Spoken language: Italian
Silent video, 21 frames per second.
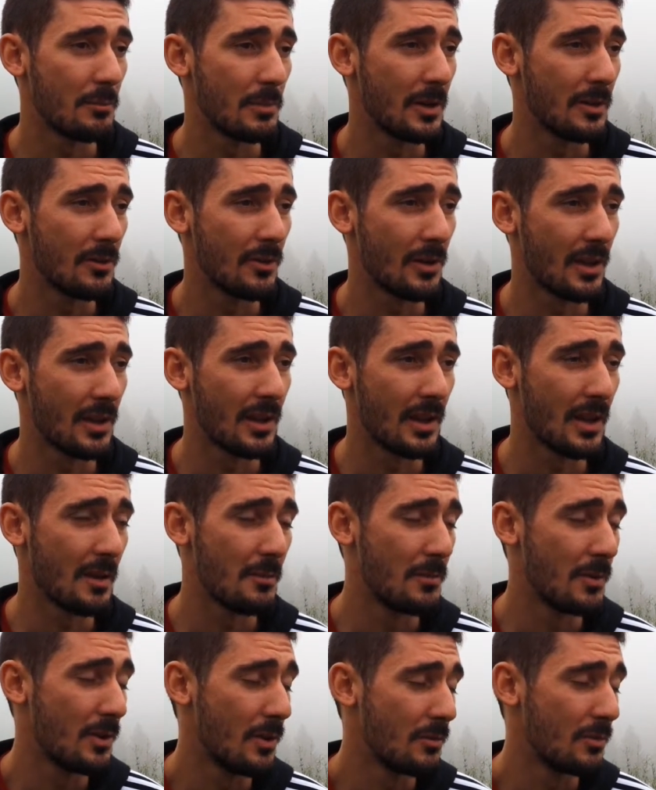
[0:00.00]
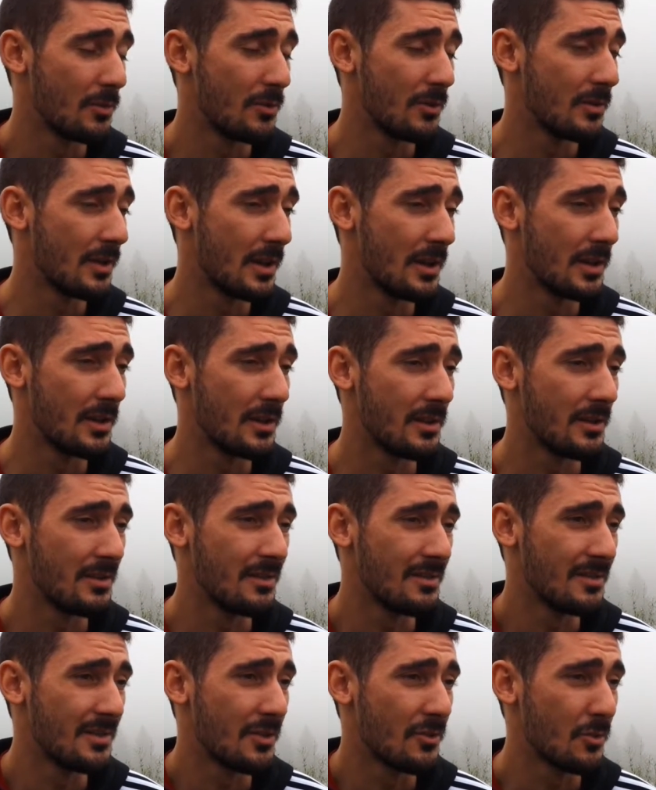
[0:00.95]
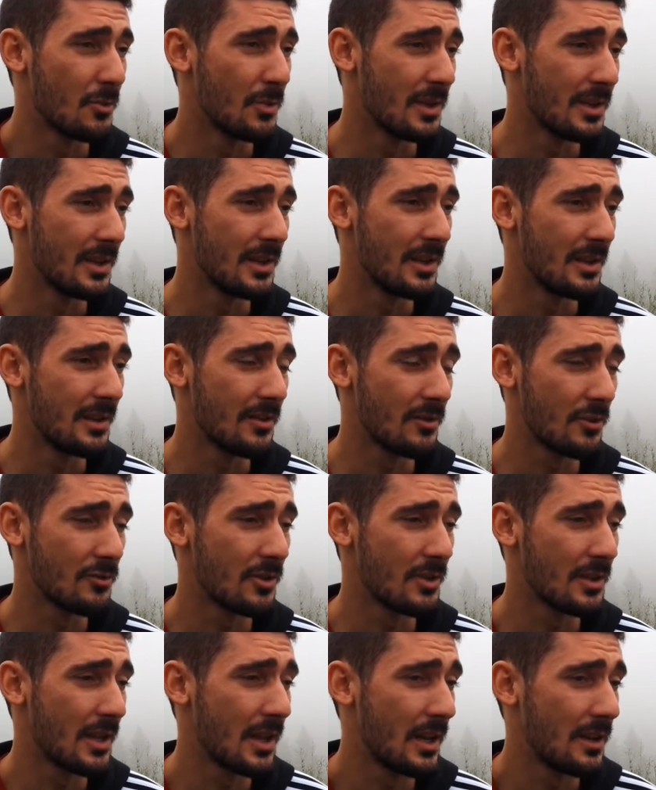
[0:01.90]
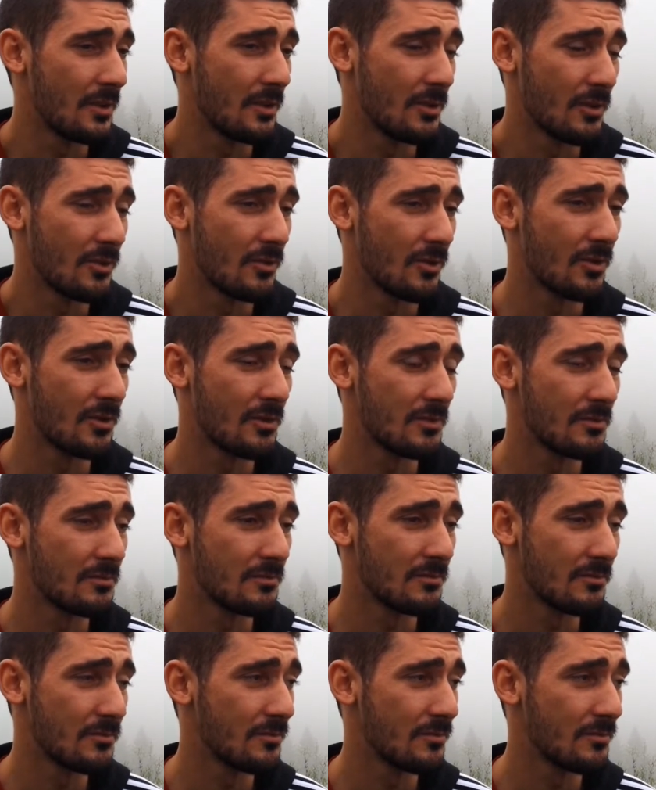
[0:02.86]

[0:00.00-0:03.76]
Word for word: penso che abbiamo avuto dei disguidi societari, non lo so.